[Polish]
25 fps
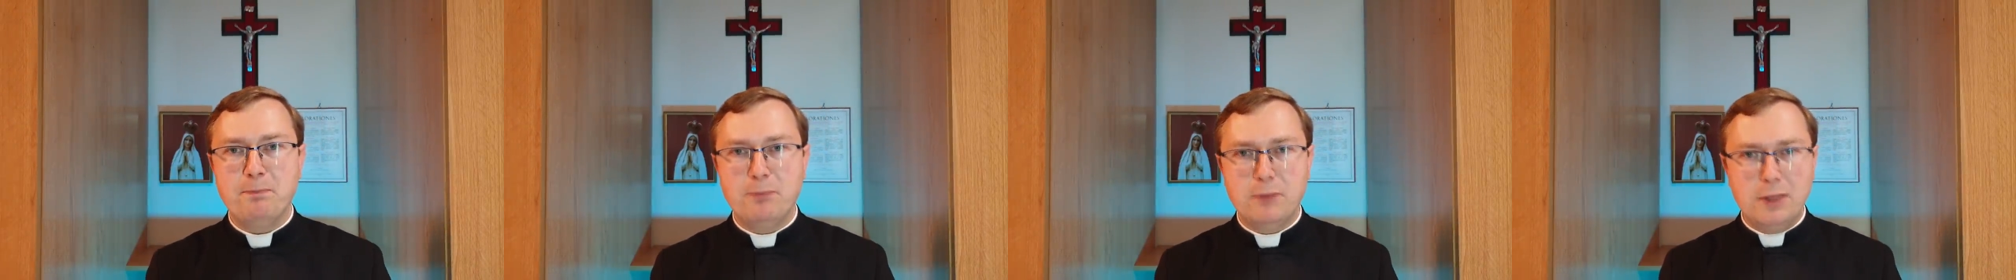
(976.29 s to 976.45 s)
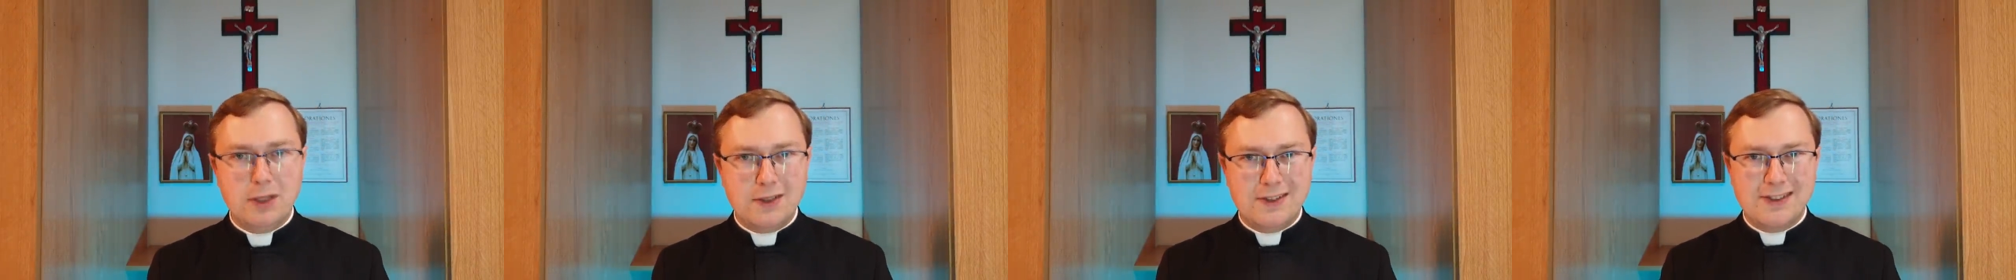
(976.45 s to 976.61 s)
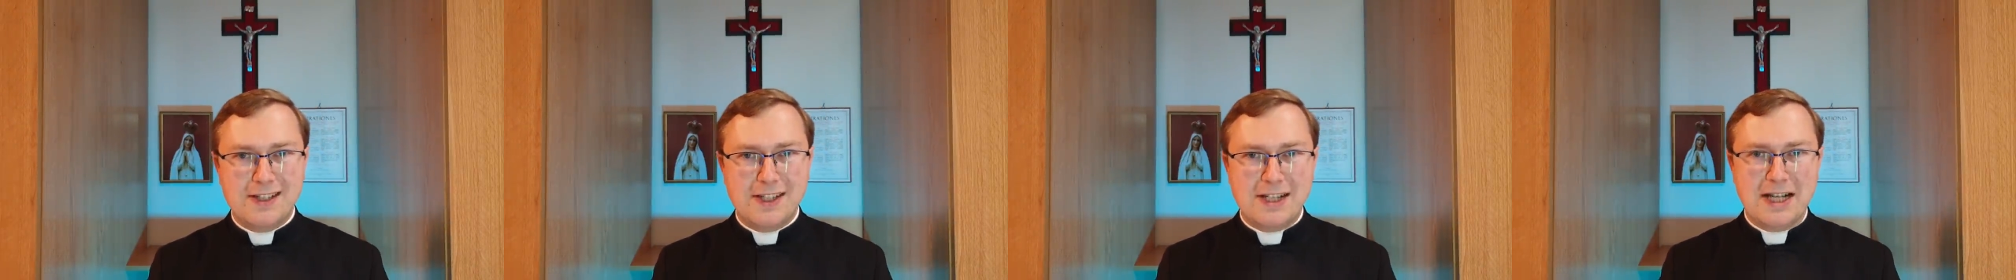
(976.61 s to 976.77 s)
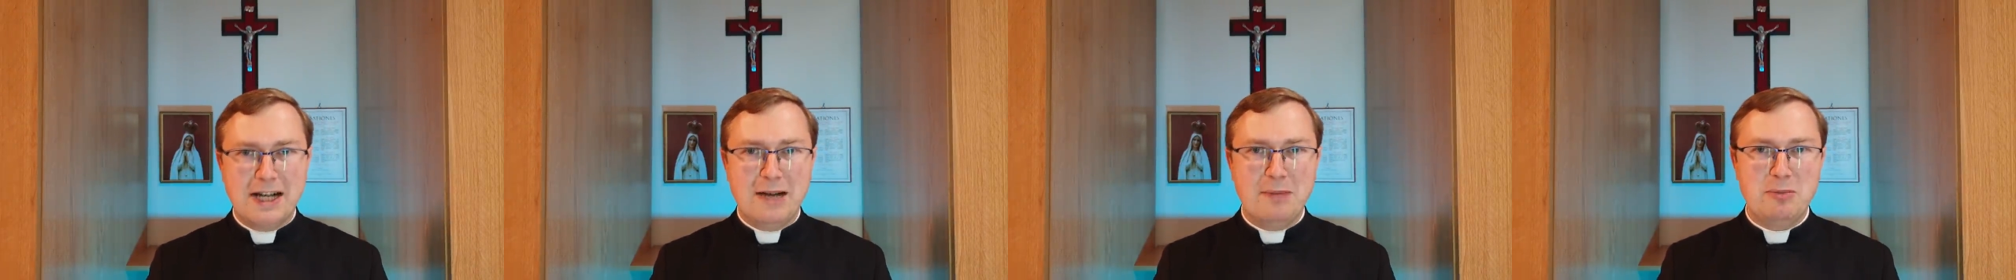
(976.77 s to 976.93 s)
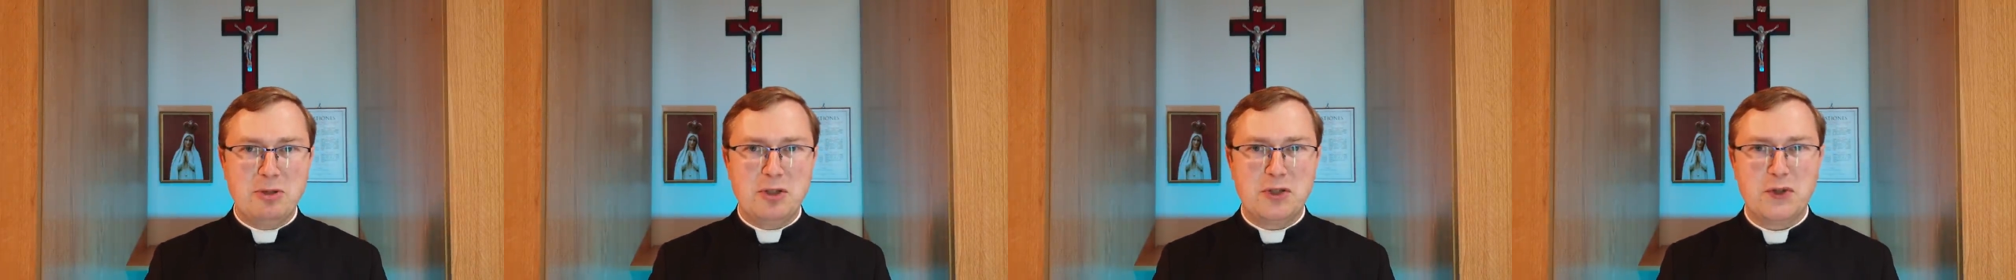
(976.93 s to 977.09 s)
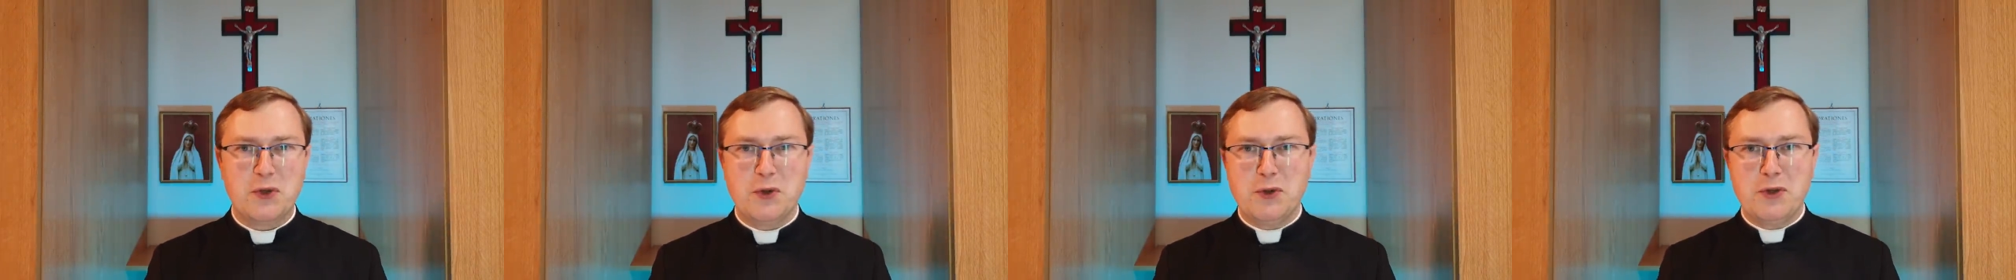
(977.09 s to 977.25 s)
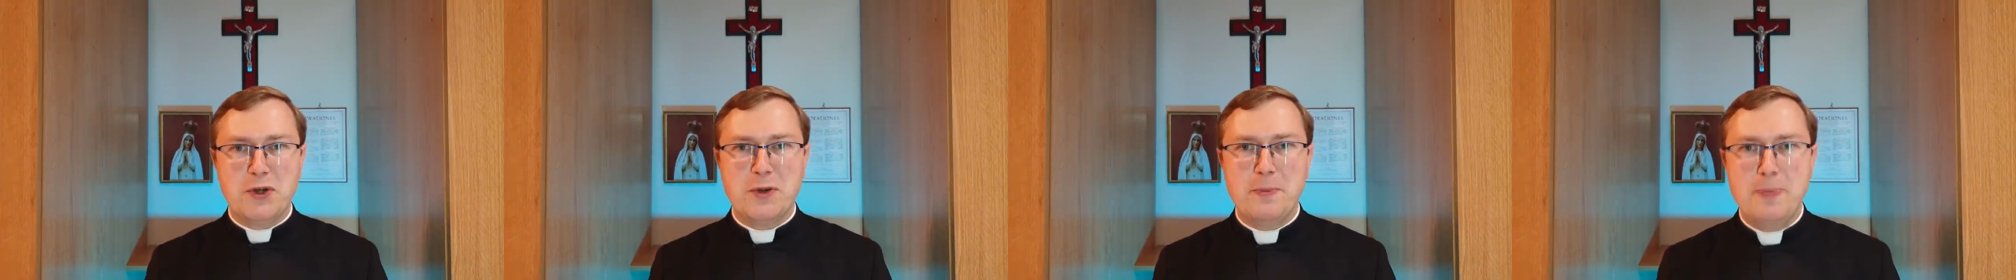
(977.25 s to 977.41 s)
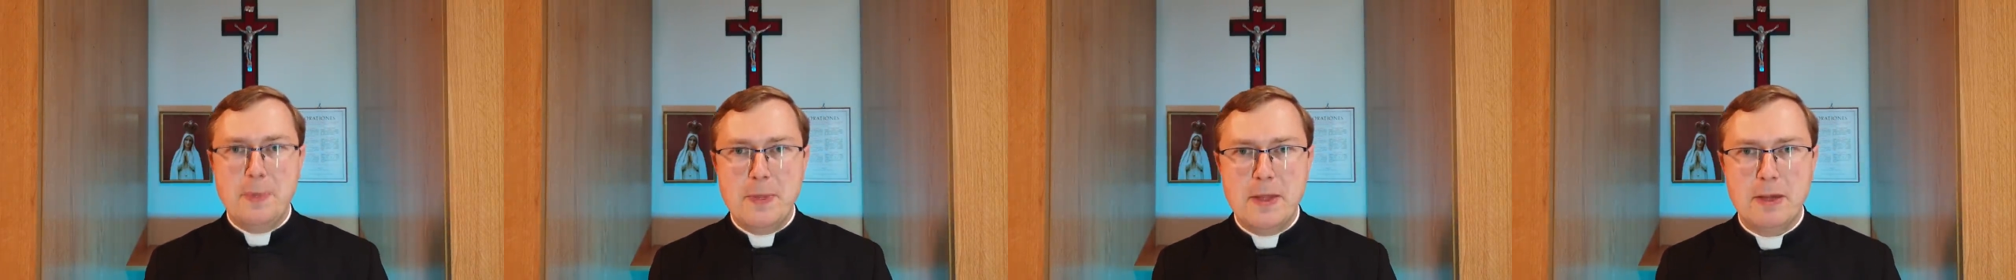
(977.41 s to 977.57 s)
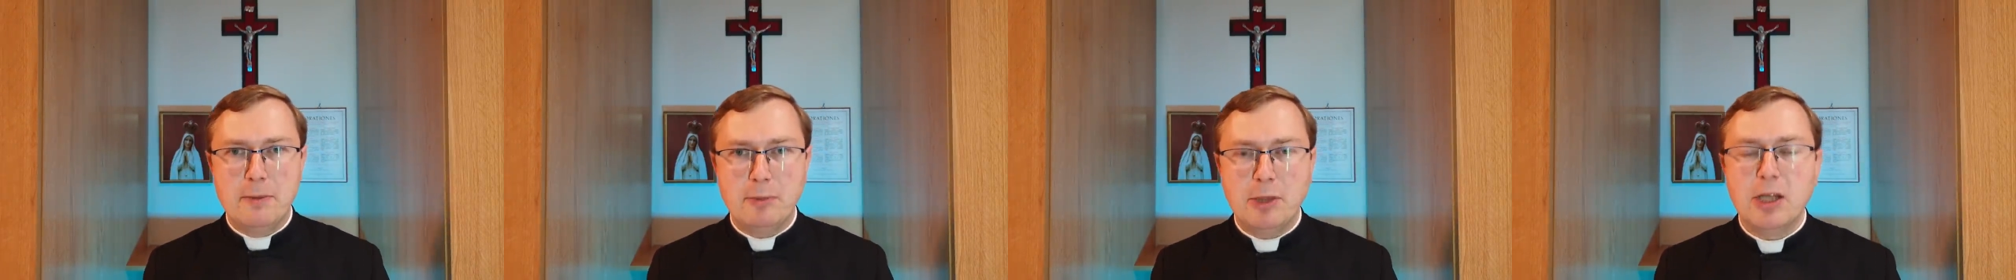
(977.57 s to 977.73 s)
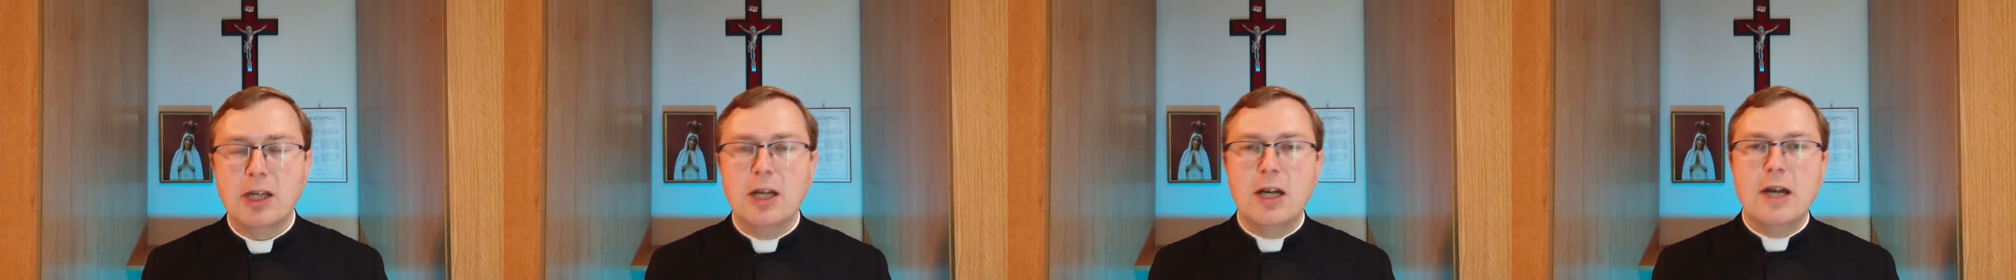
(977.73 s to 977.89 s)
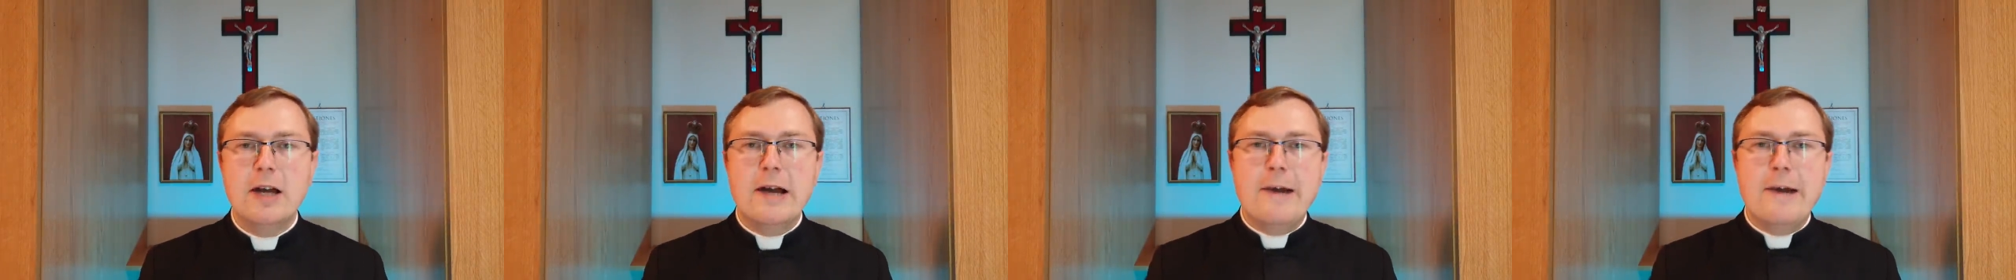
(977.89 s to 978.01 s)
mistykami codziennymi.